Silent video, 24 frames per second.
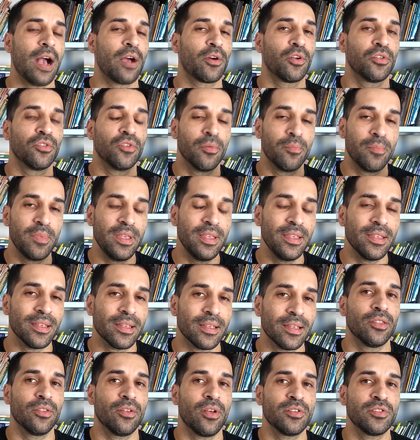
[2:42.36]

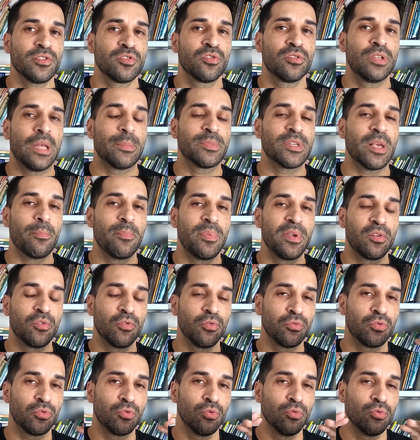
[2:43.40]
agronomia, nós estudamos
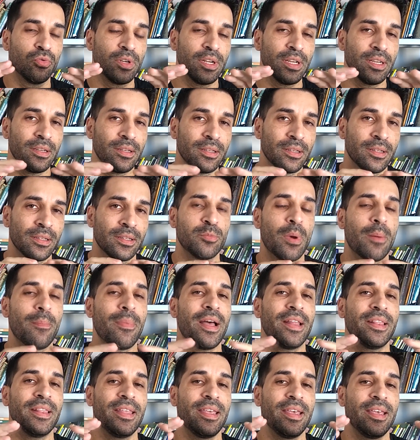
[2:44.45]
apicultura de uma
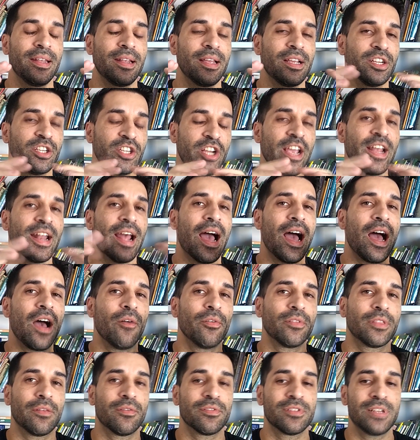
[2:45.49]
maneira
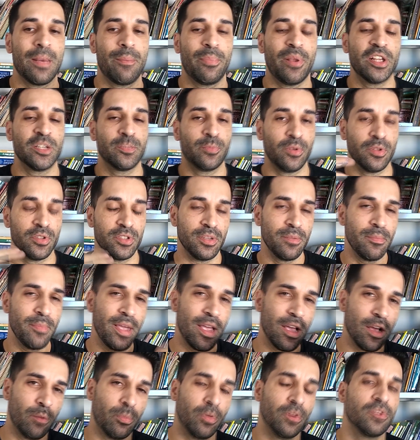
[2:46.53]
geral. Então, você aprende a produzir
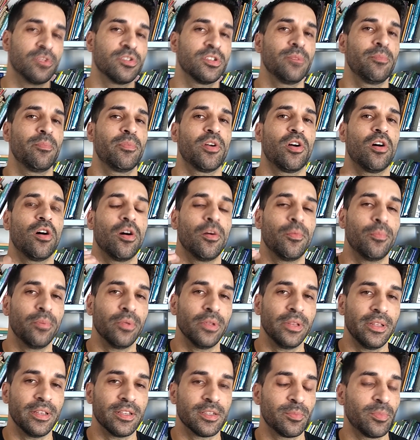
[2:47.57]
mel, produzir
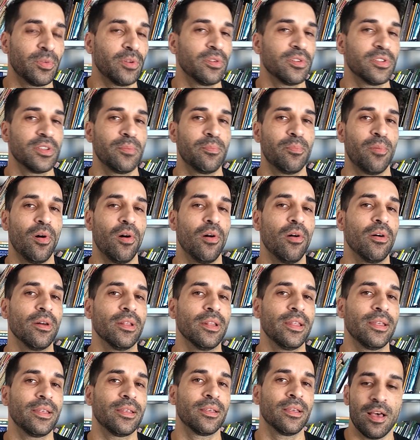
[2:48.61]
própolis, produzir
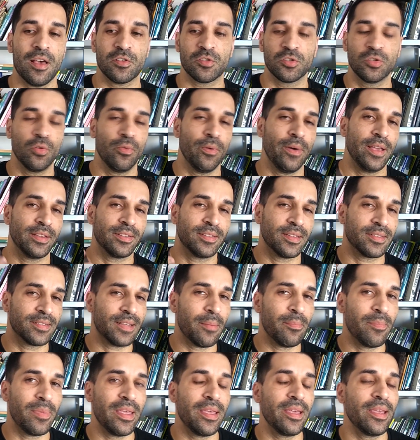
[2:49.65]
pólen, as doenças das
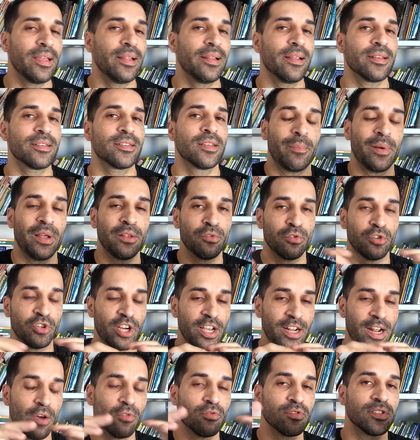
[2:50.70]
abelhas, aprende o
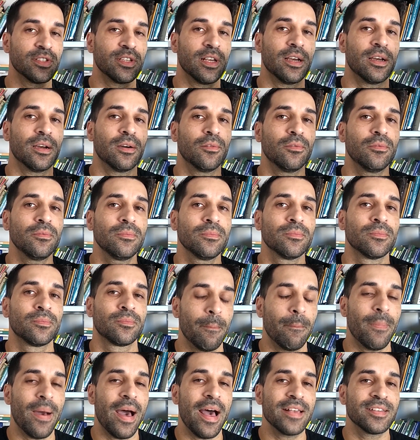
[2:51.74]
geralzão,
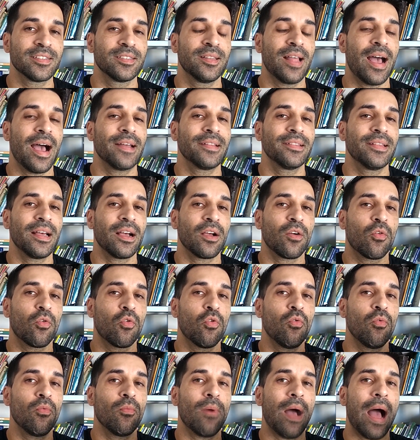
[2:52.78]
mas nada
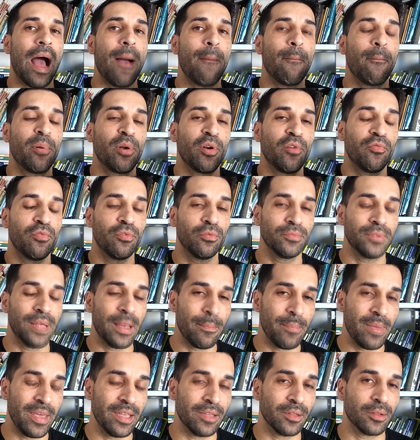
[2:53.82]
com
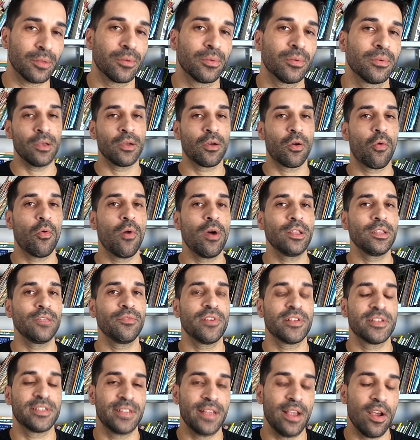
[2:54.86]
aprofundamento. Quando
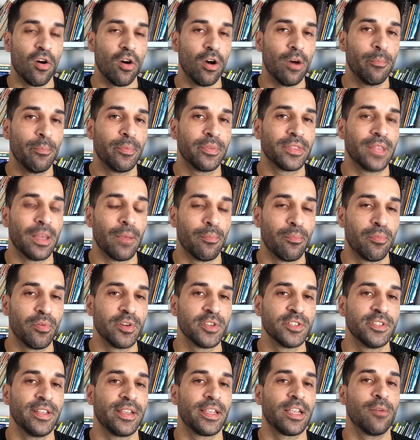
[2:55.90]
você opta
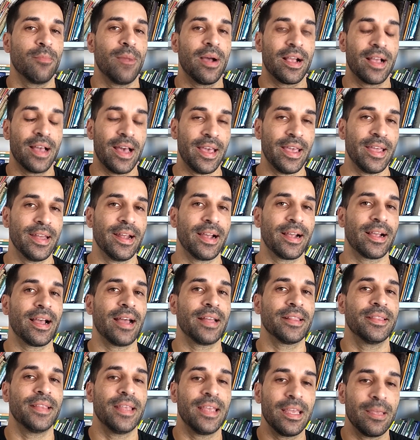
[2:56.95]
por seguir uma carreira
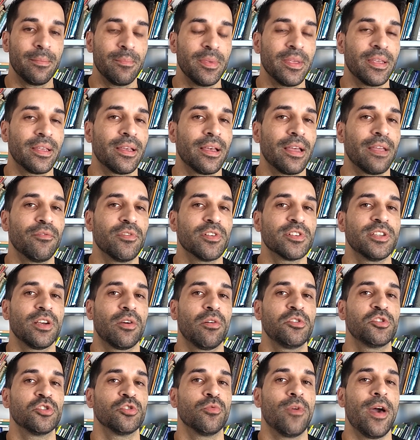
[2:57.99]
acadêmica e você
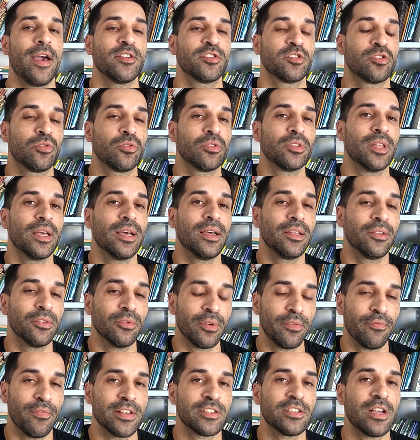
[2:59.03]
continuar
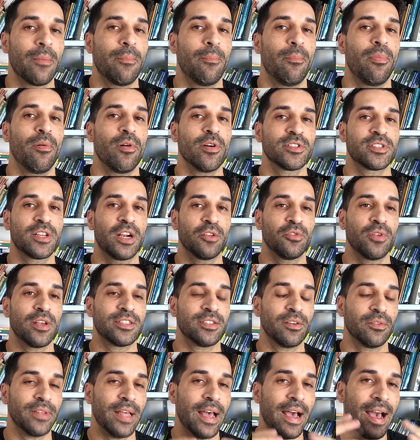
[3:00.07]
estudando e fazer uma
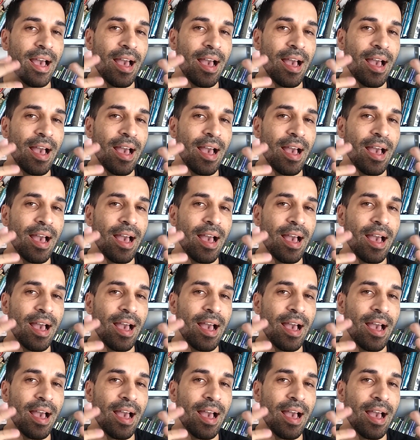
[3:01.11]
pós-graduação na